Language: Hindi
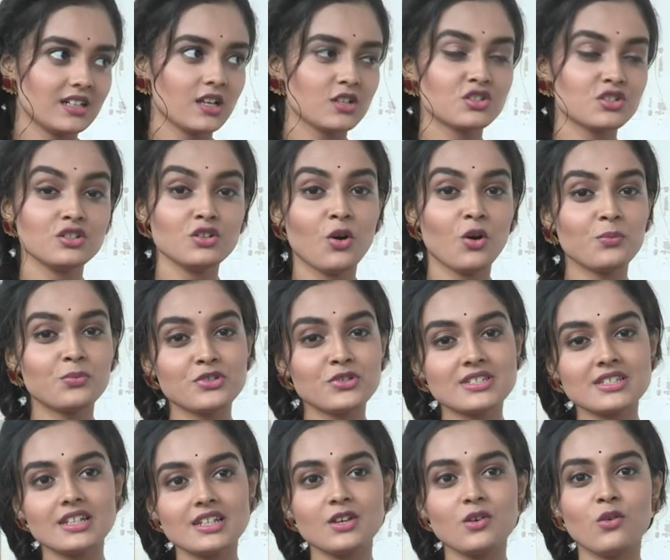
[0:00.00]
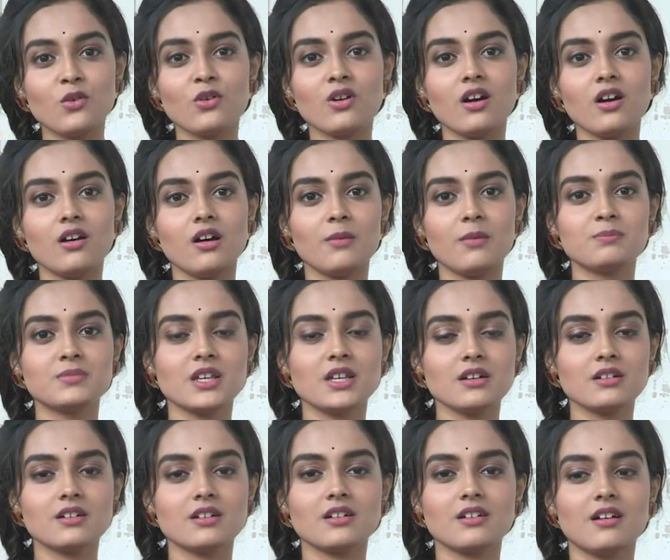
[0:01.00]
दर्शन ऑब्वियसली होगा अब
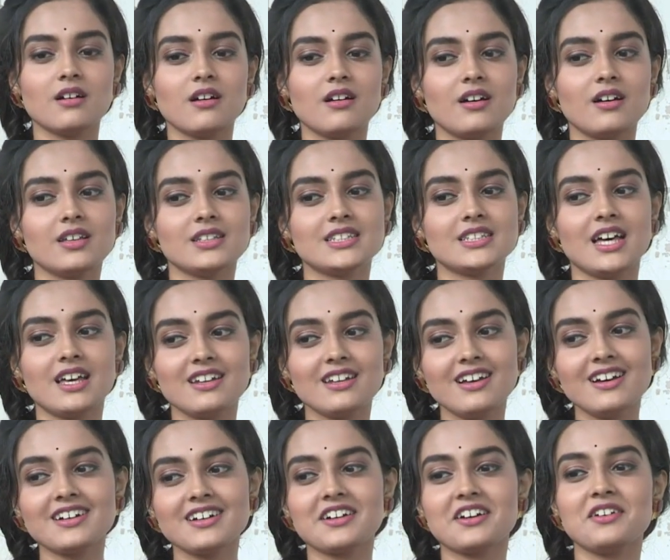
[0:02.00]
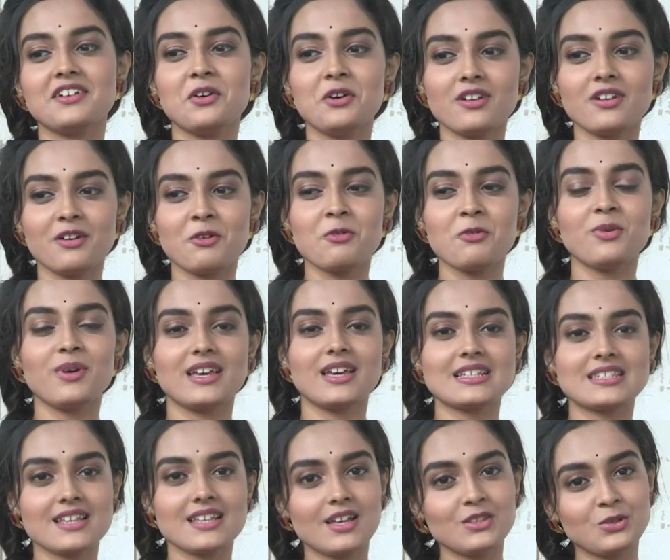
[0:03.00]
तक धनक और रघु
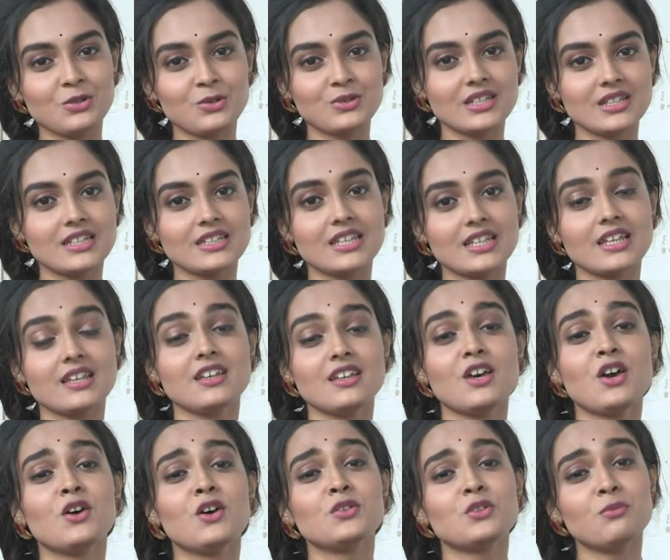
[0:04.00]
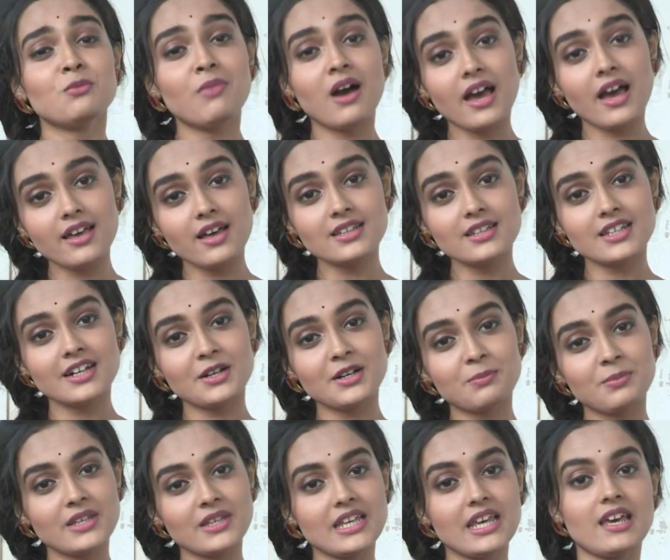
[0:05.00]
एक साथ होते थे तो माया
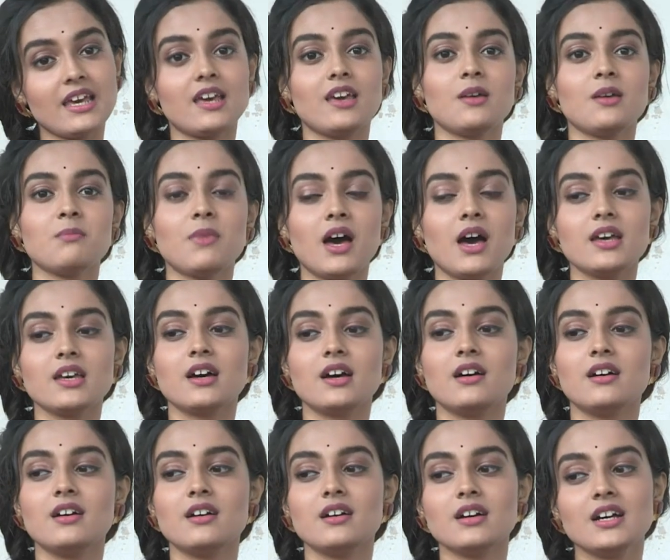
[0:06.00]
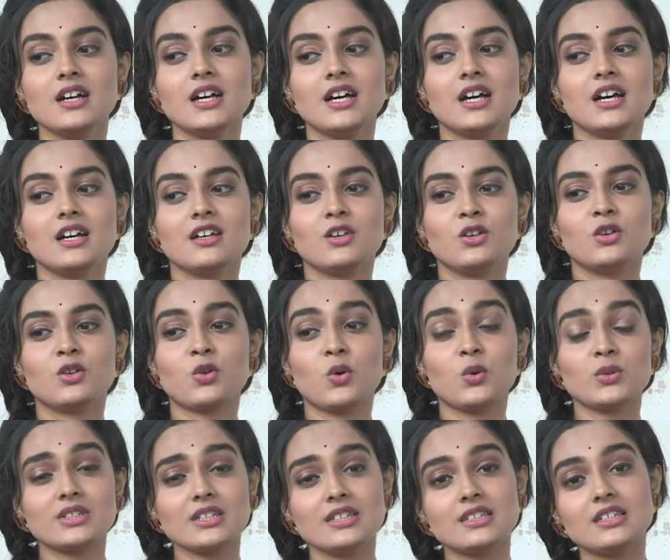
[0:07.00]
तड़पी है माया
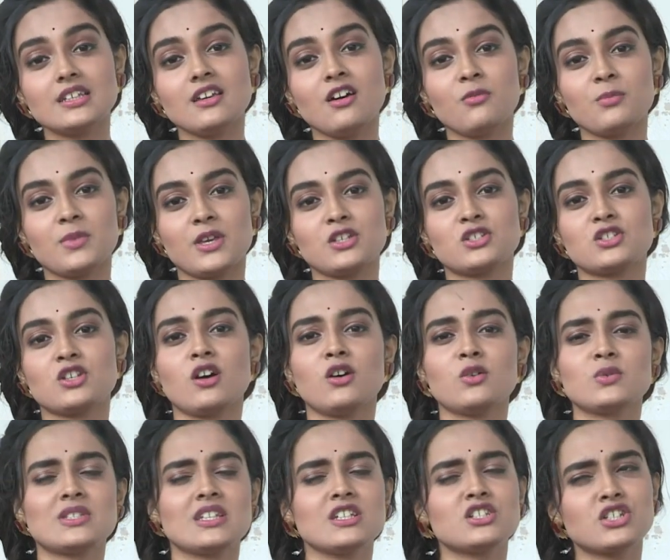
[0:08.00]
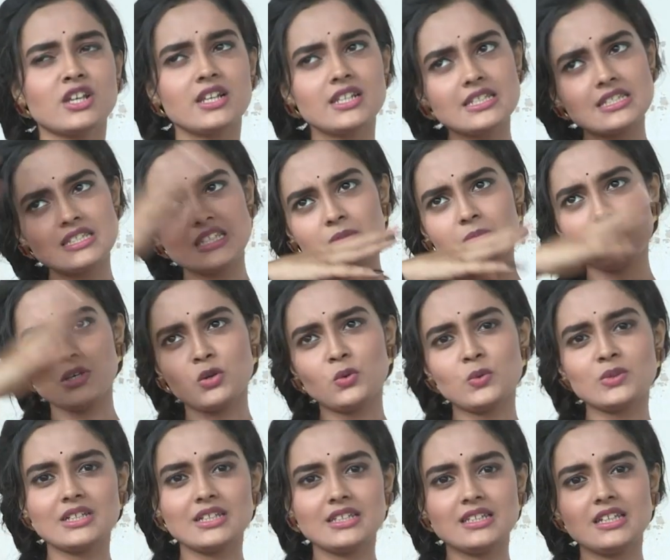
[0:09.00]
रोती थी हमेशा उसे जेलिसी भी
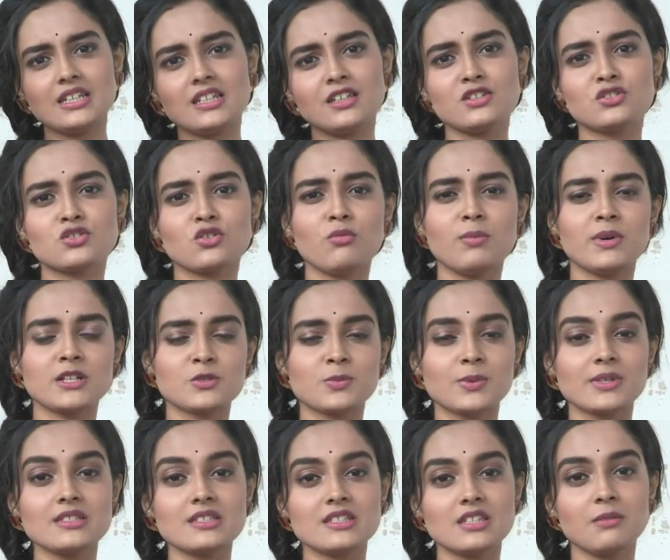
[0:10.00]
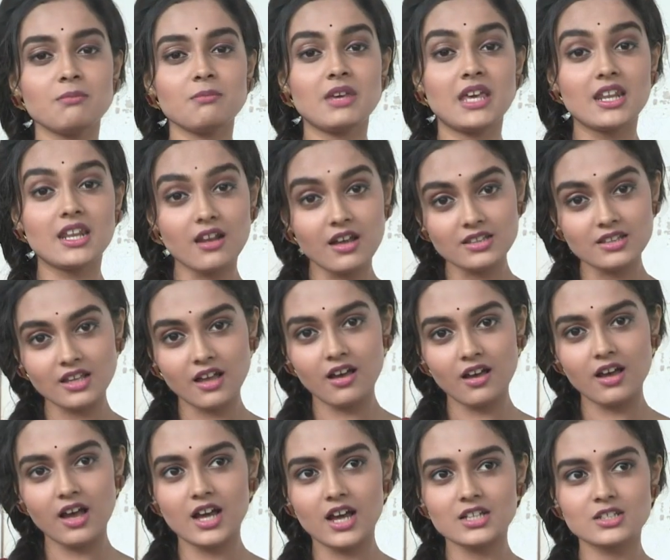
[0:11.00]
होती थी कि जो बचपन से मेरा था
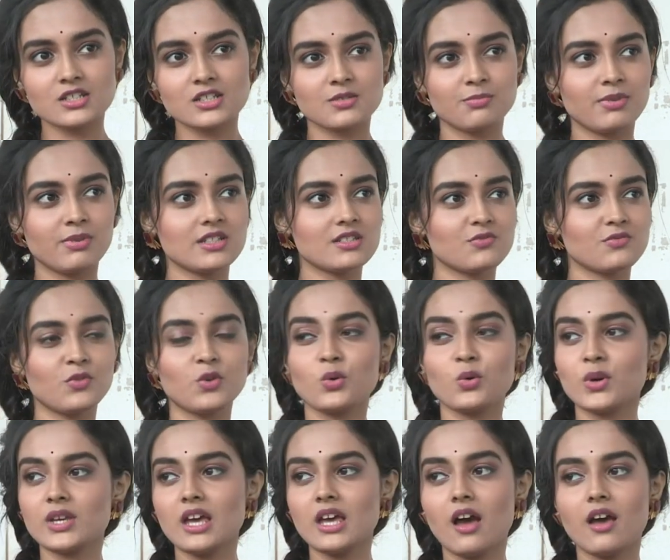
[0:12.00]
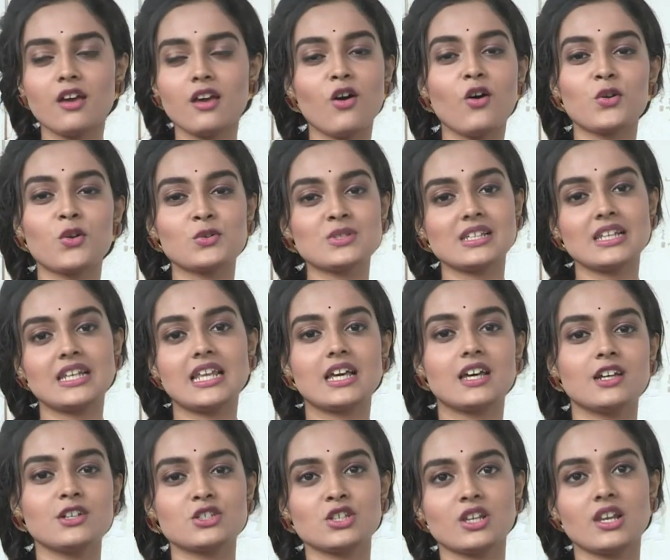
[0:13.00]
आज बस वो कोई आया और उसे
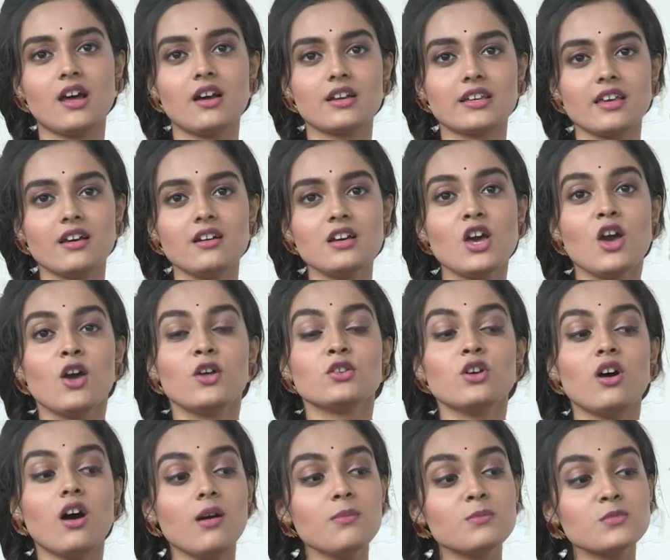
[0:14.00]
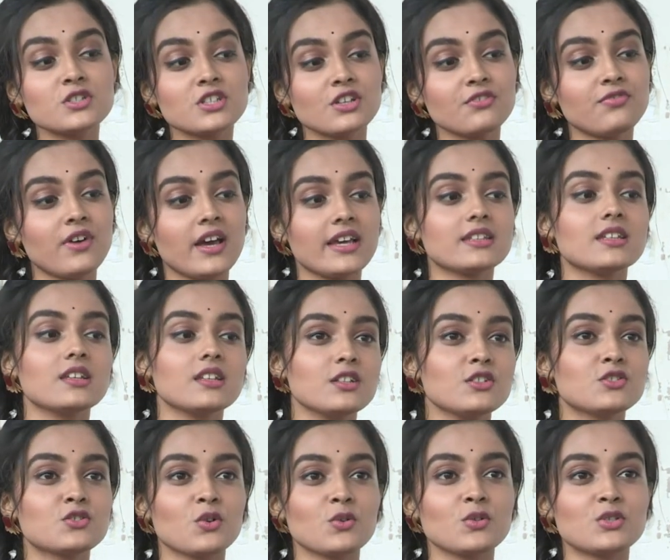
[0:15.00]
लेकर चला गया तो अब मुझे
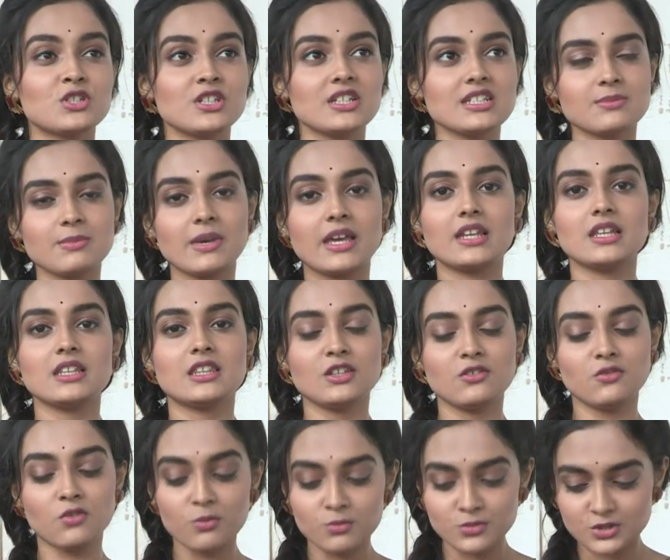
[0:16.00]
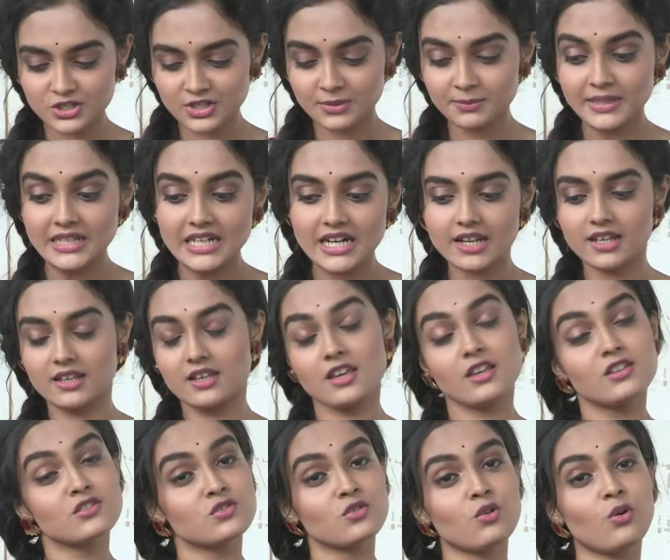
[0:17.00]
फाइनली जो चीज़ मेरी थी वो मुझे मिल रही
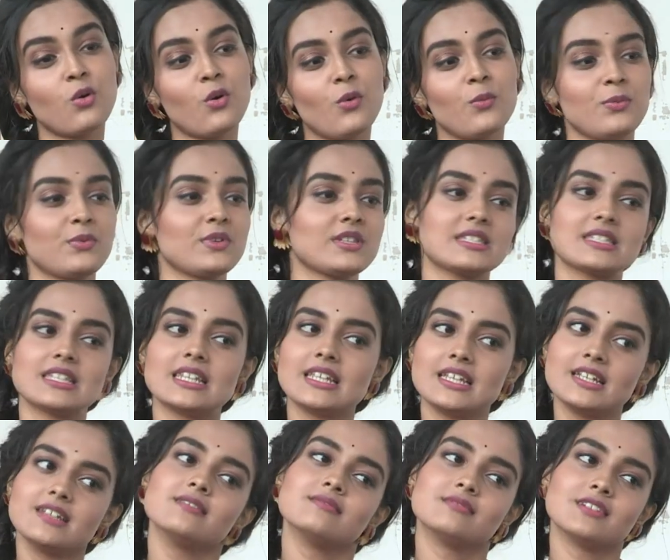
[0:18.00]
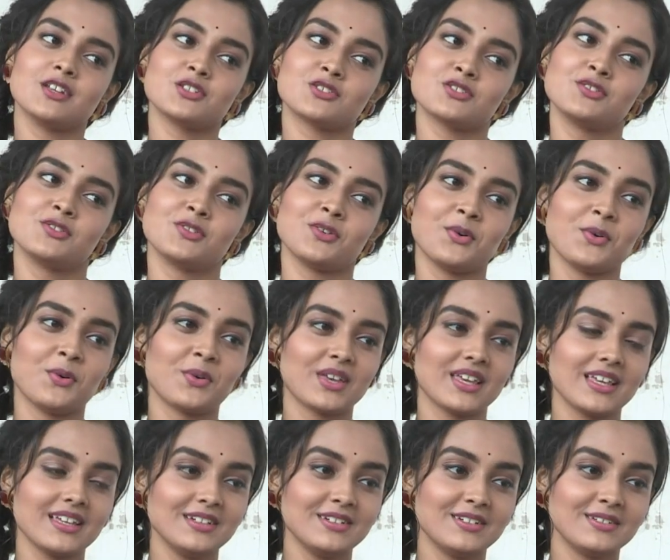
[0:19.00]
है सो ऑब्वियसली दर्शन तो
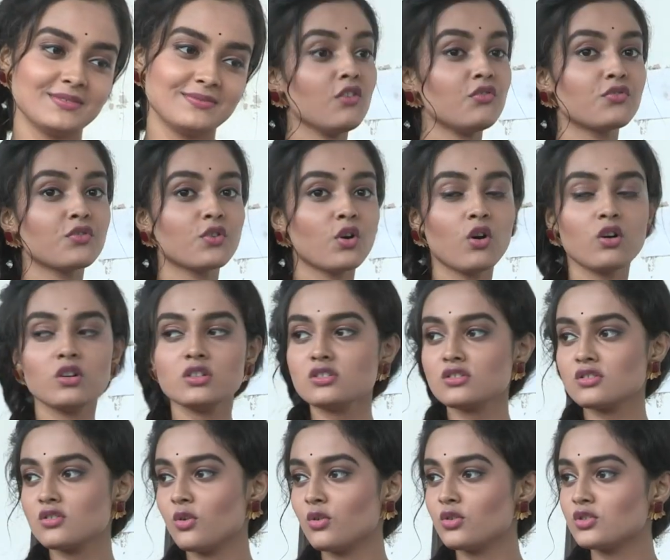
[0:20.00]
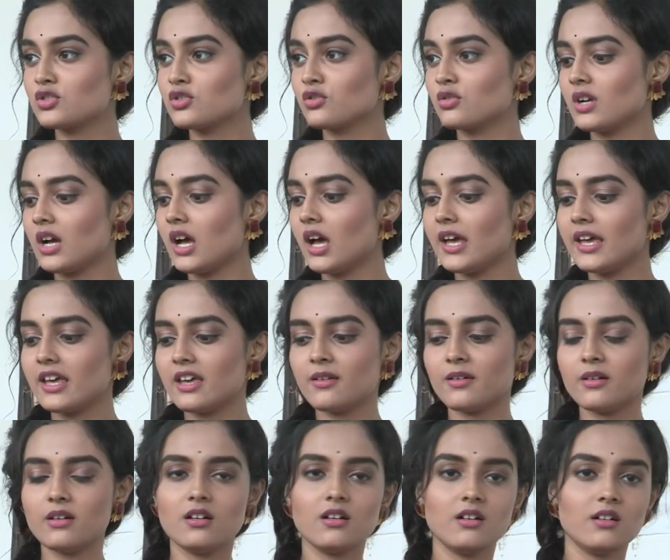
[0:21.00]
होगी ऑफ कोर्स हो चुका
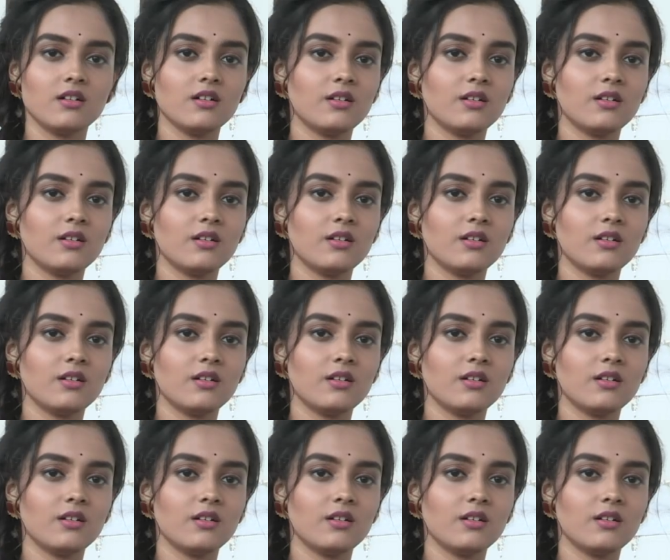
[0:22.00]
है आ,